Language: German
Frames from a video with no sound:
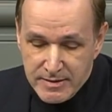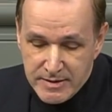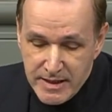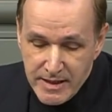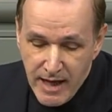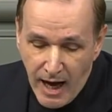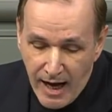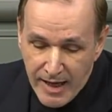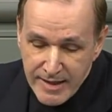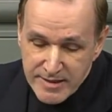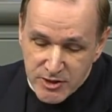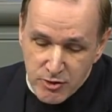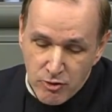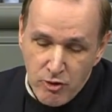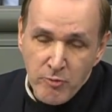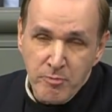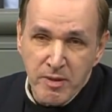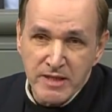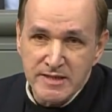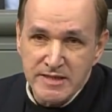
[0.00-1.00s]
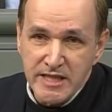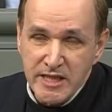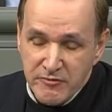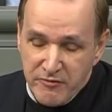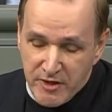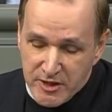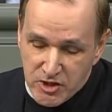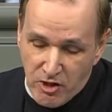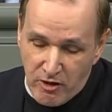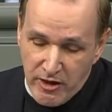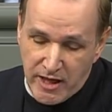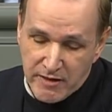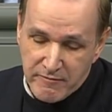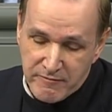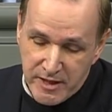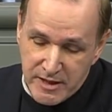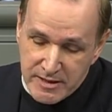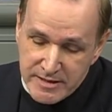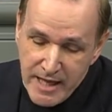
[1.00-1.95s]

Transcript: die Heizöl und Benzin verteuern will,